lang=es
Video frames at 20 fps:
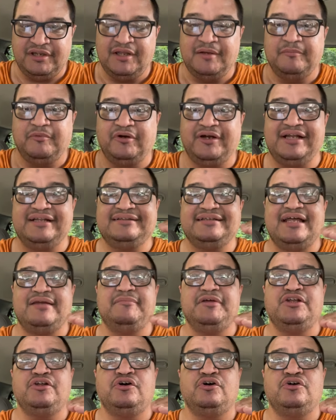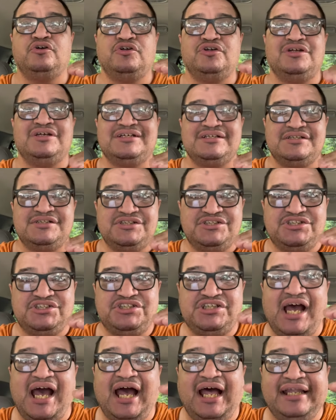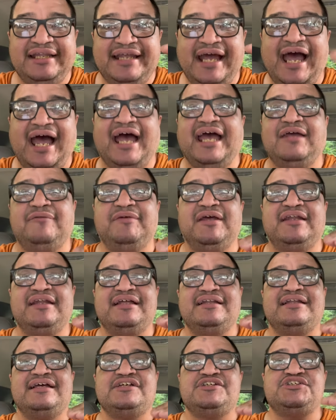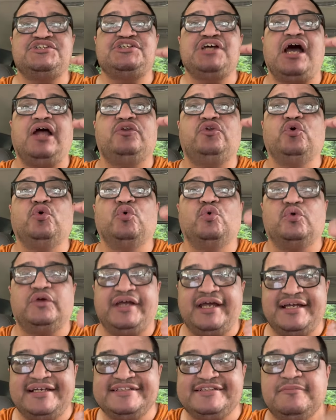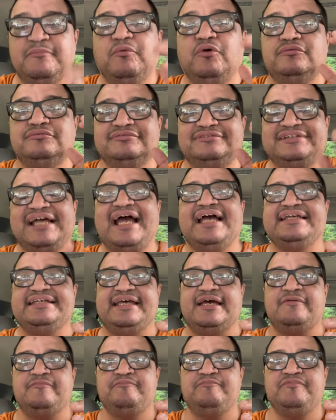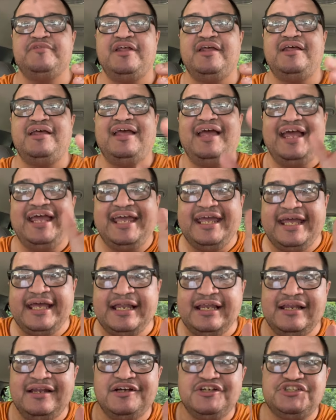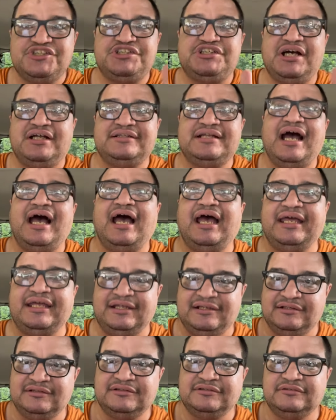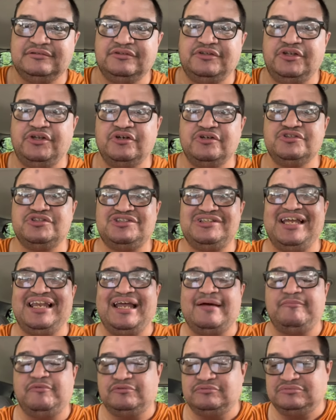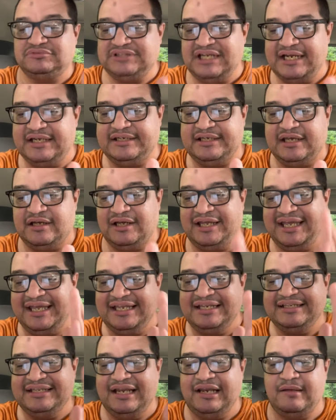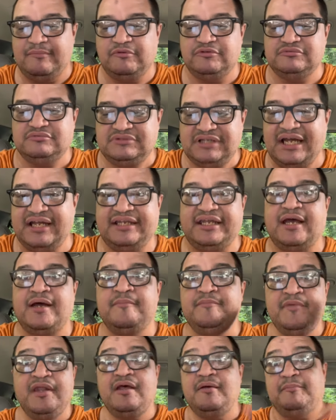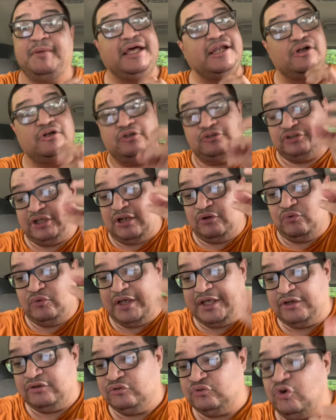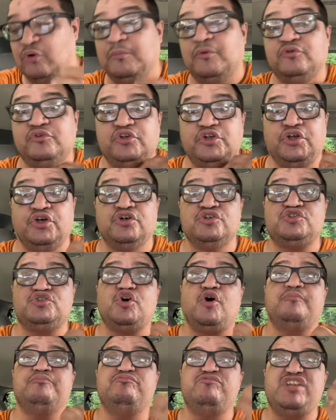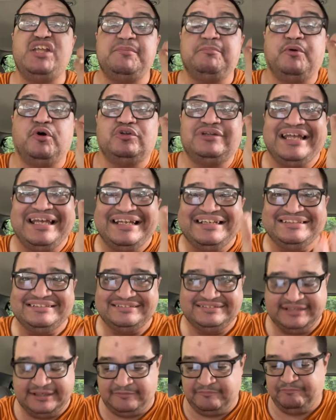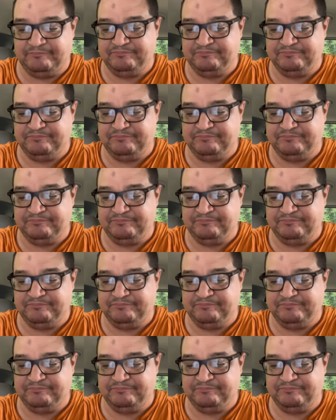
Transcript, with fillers: porque el término Shaddai viene de Shadu, que es montaña. El Shaddai, Dios de la montaña, el de la montaña, pero lo tradujeron como Dios omnipotente.